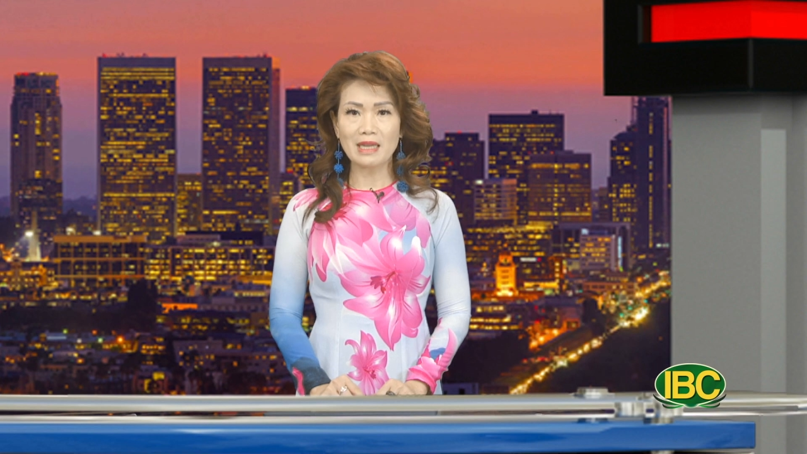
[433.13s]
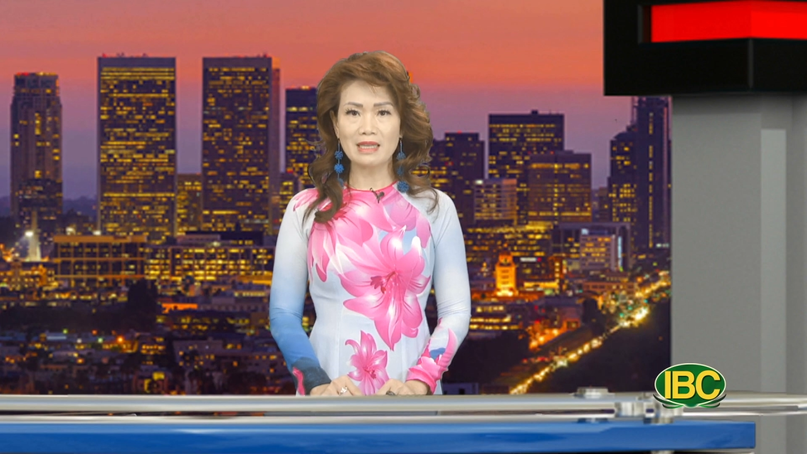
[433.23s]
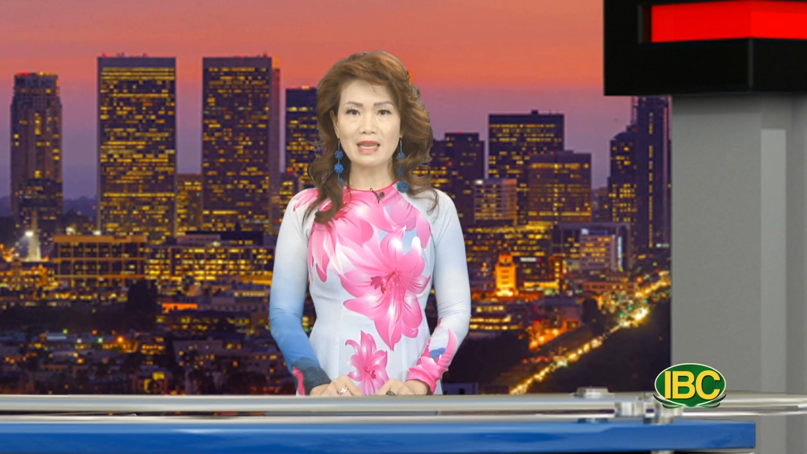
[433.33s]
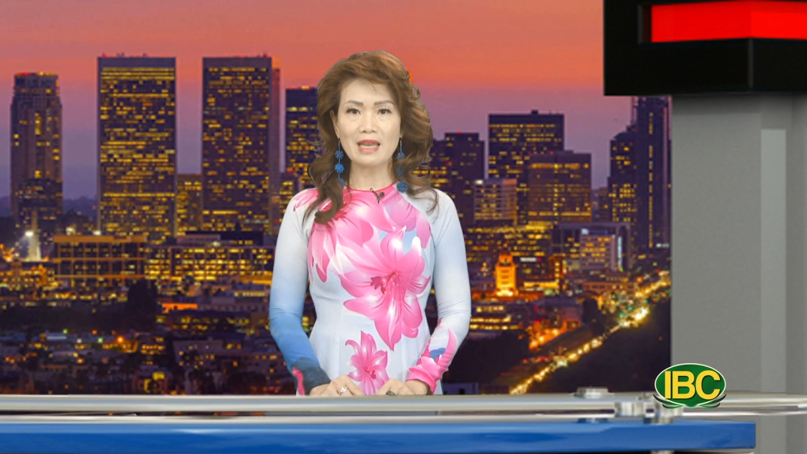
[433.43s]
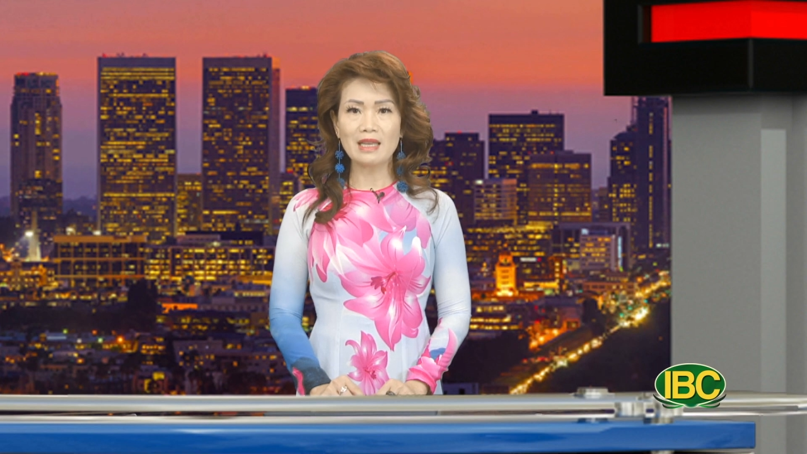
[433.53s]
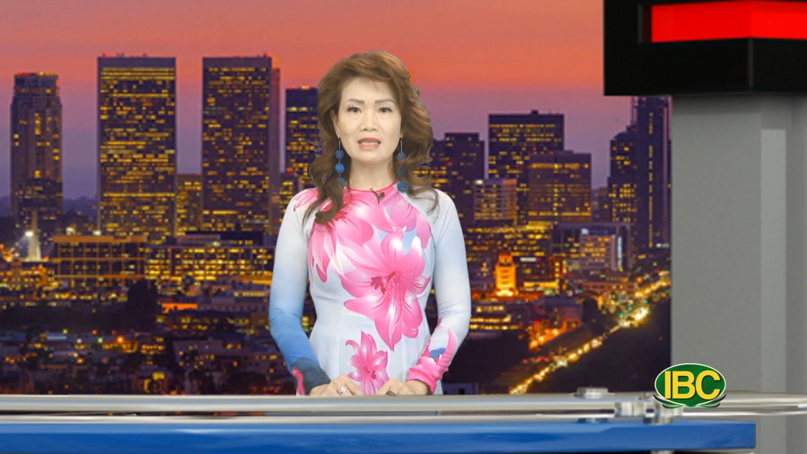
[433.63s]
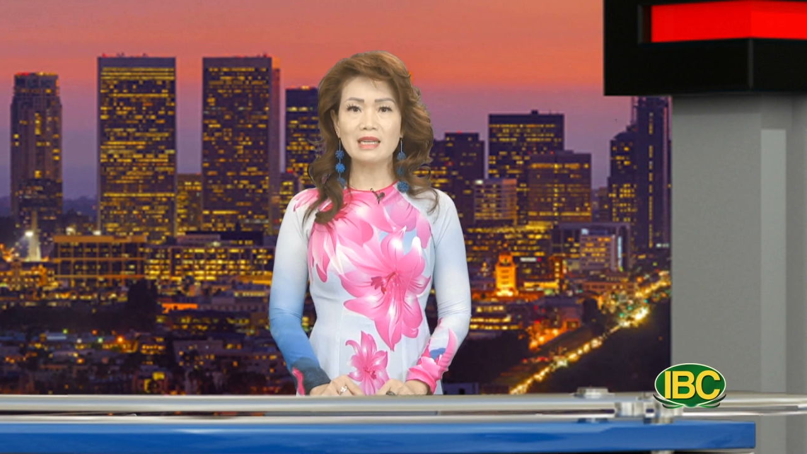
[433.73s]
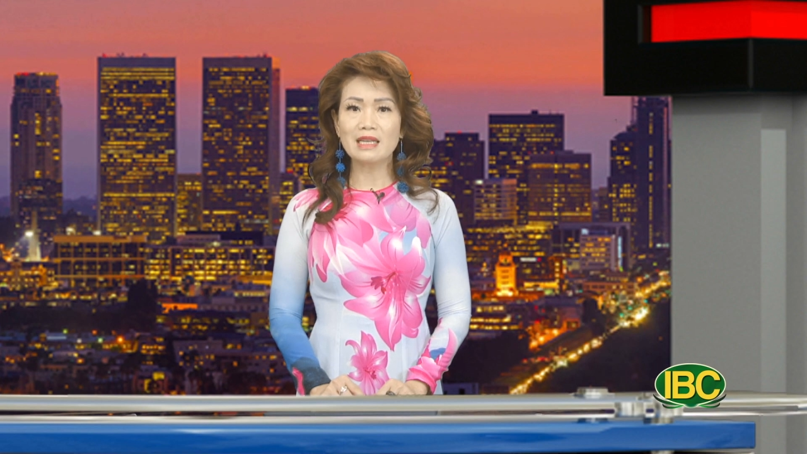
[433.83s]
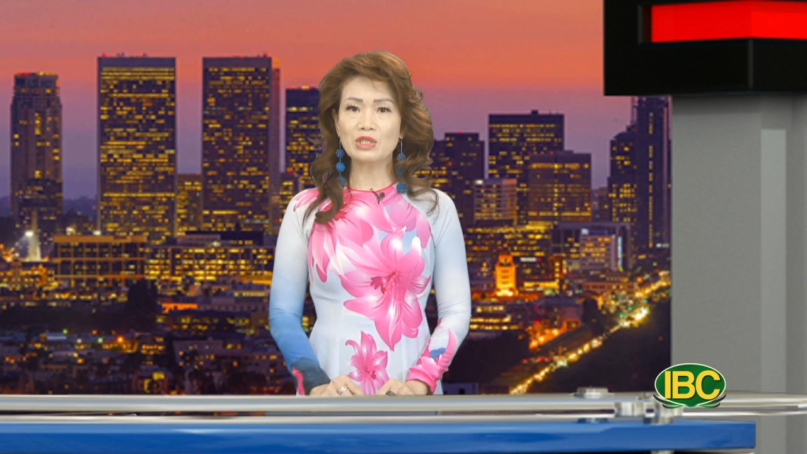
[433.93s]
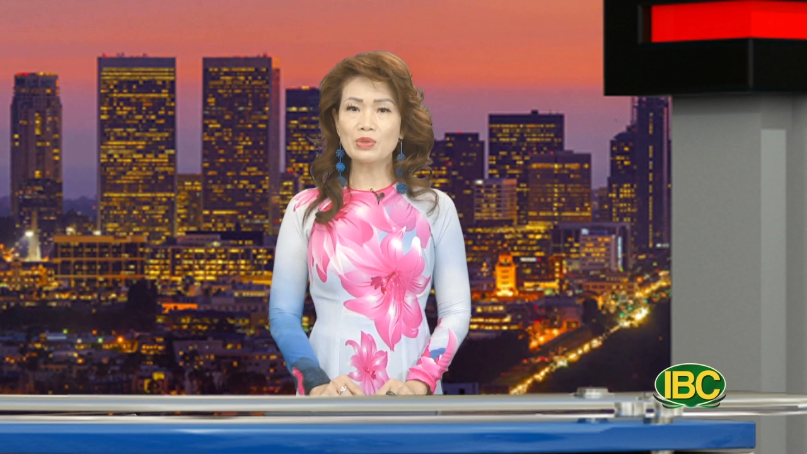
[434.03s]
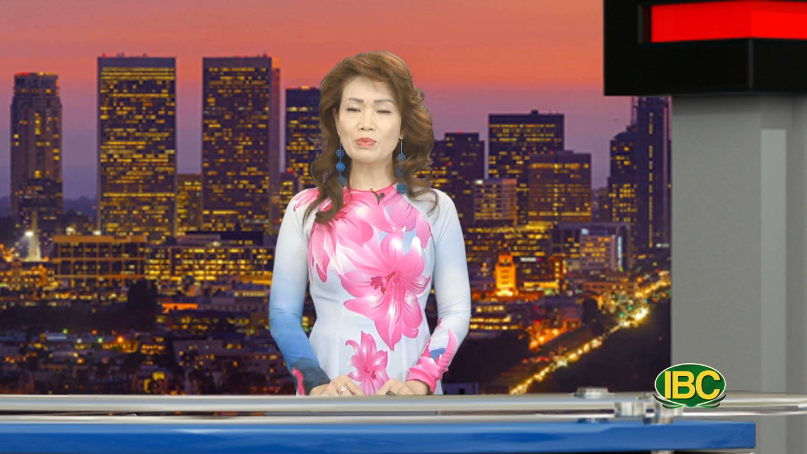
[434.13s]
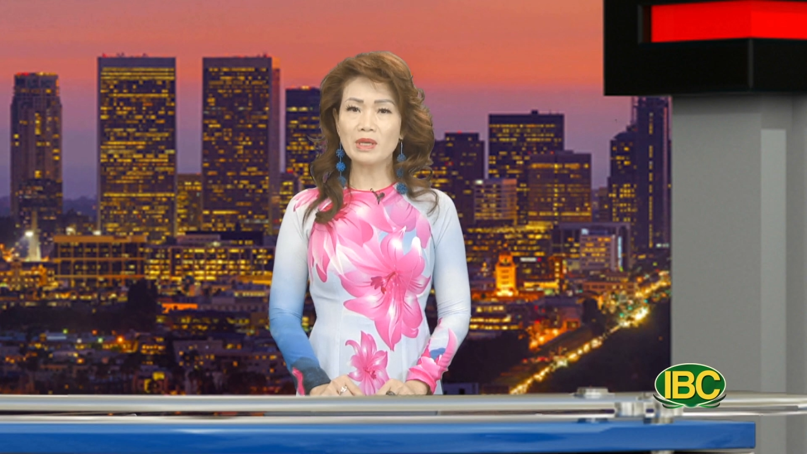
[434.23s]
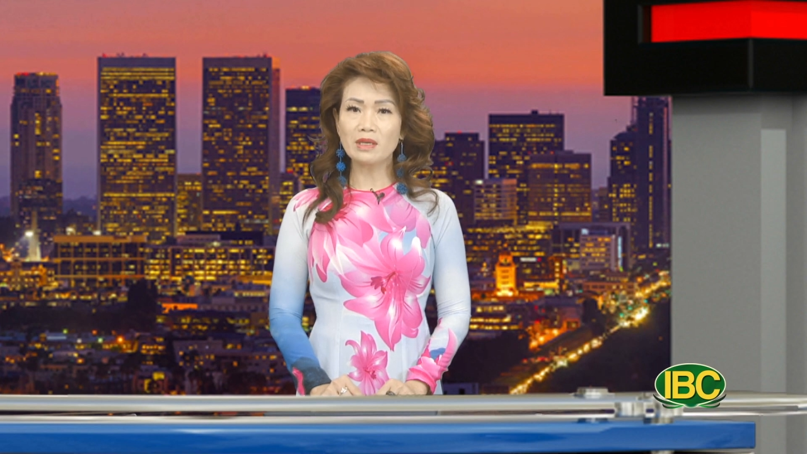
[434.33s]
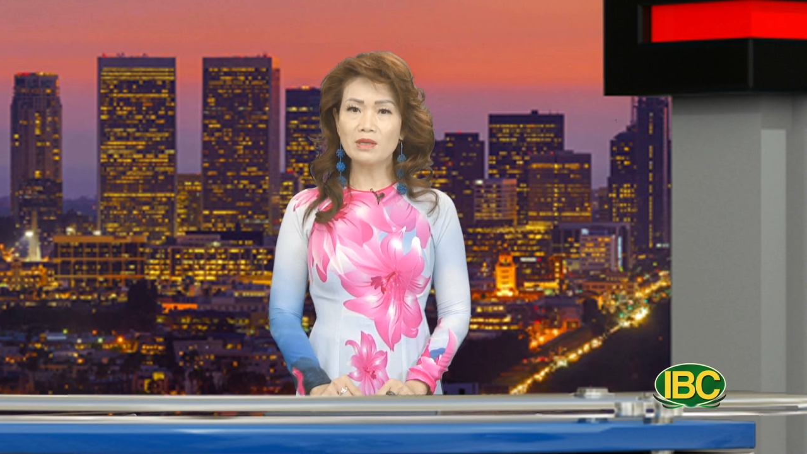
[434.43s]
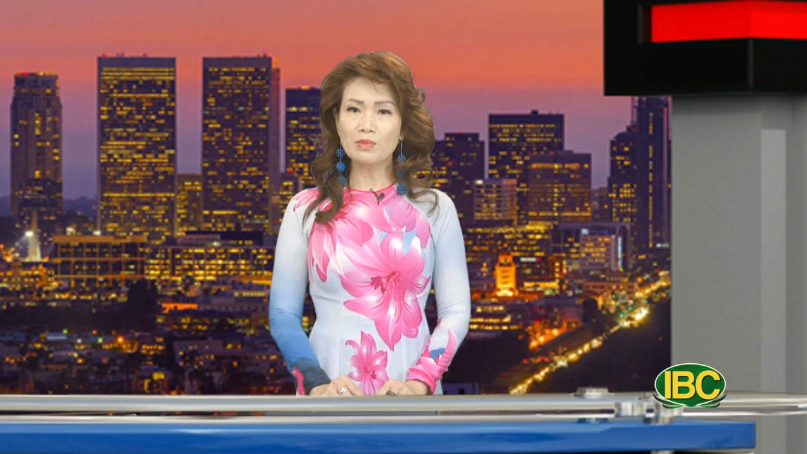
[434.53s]
tại nhà như là súc
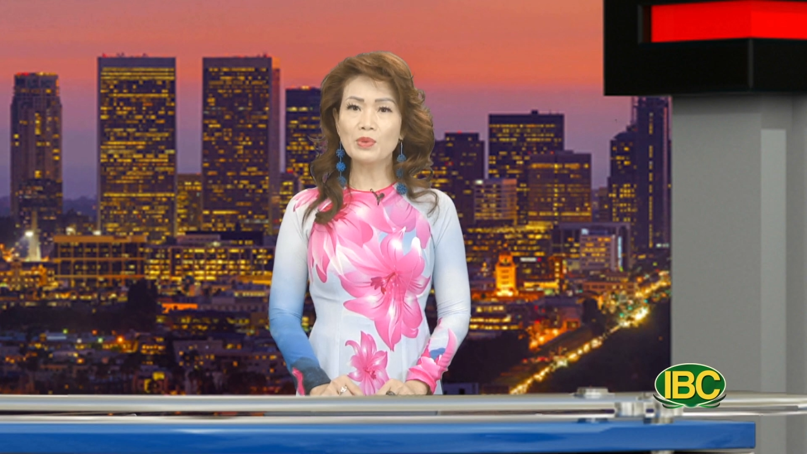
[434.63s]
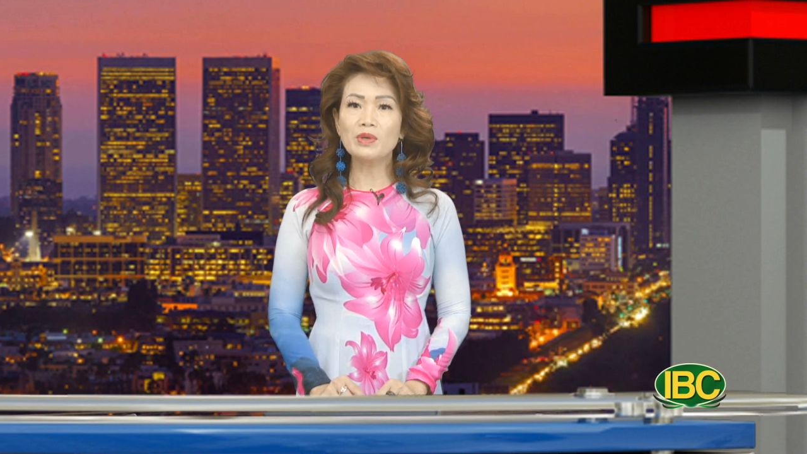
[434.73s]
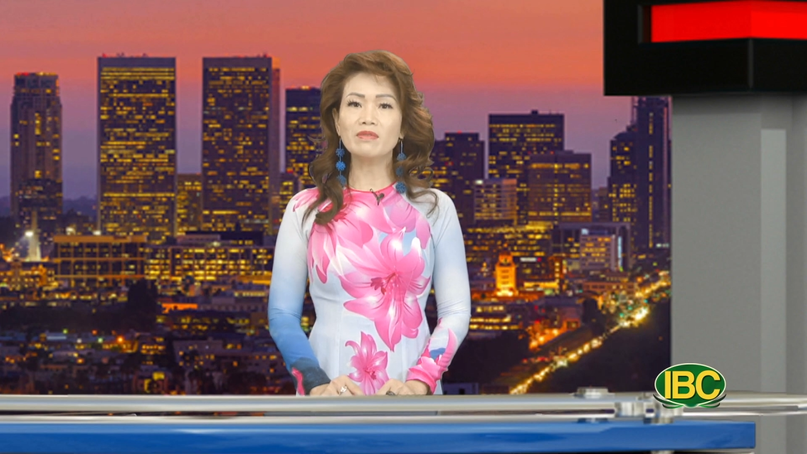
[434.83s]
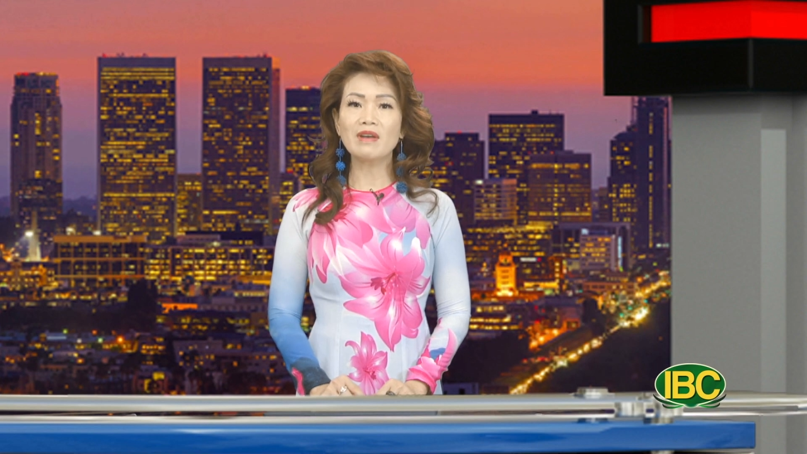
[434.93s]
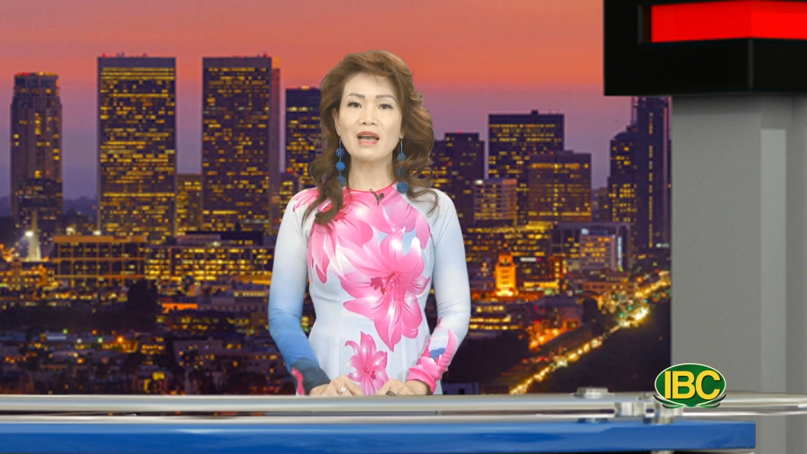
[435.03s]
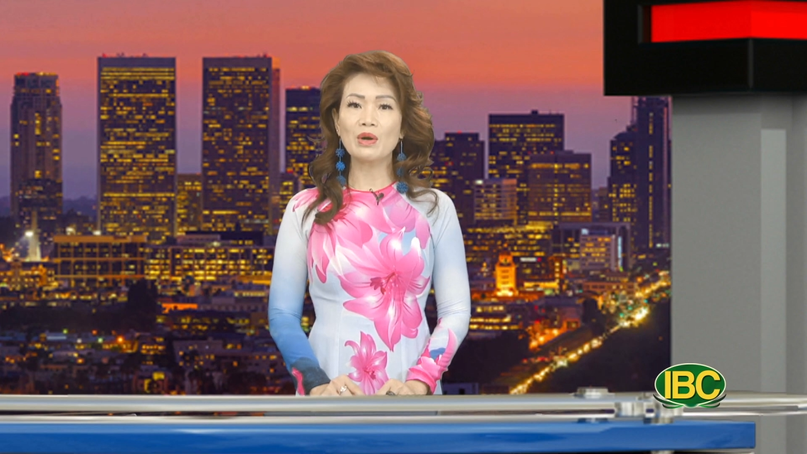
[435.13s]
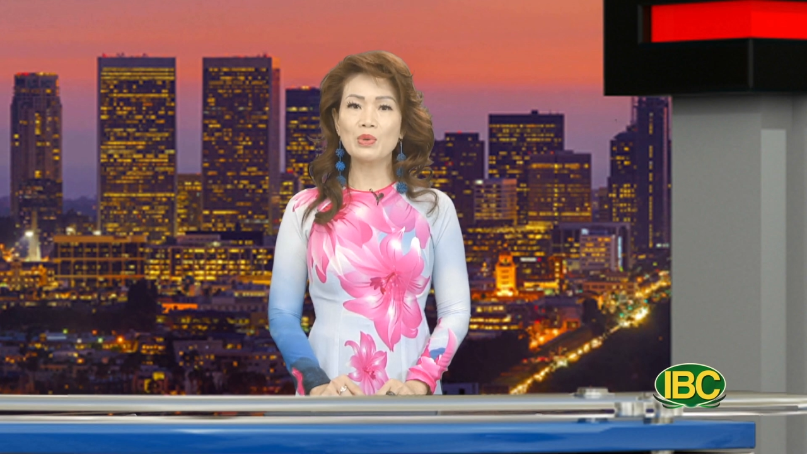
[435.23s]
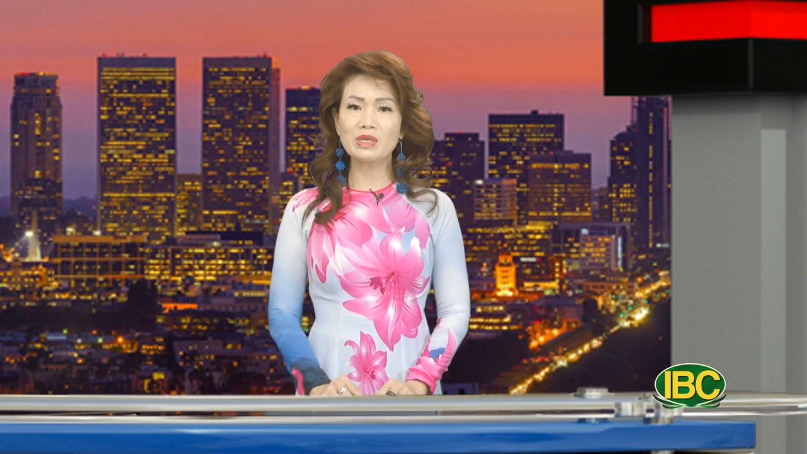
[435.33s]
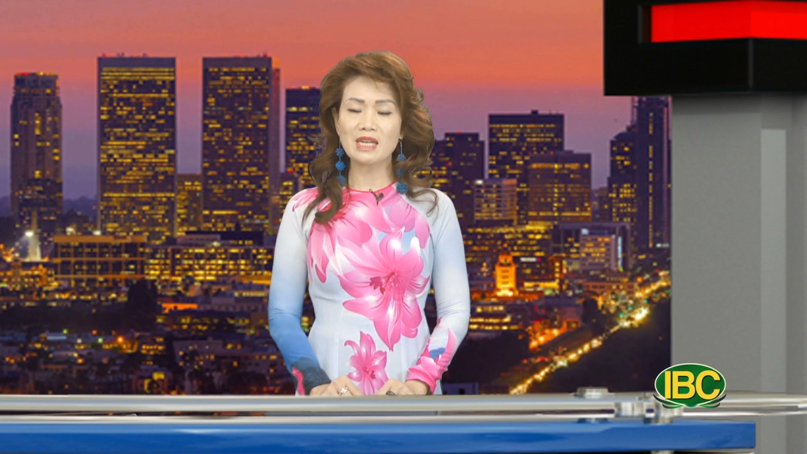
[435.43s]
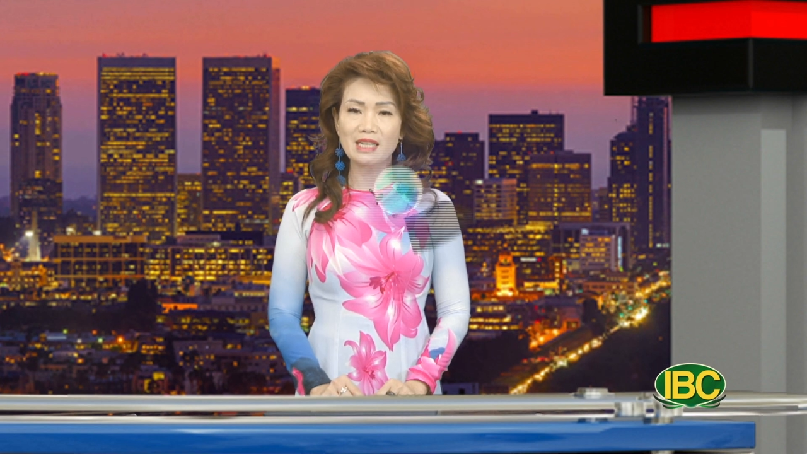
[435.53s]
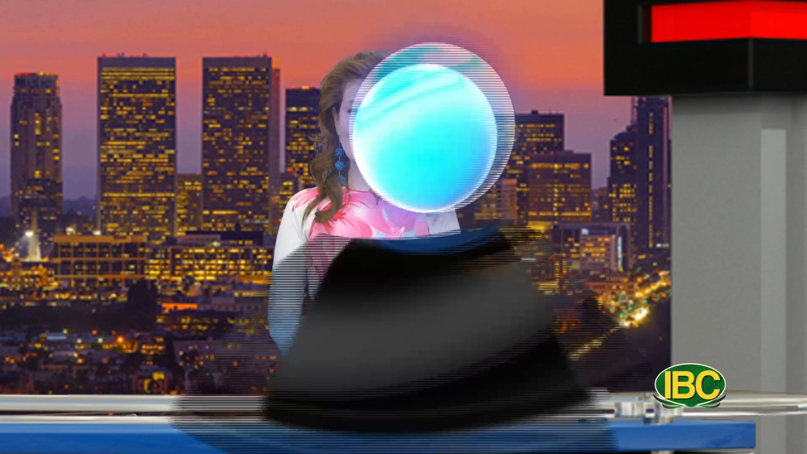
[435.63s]
miệng nước muối và uống trà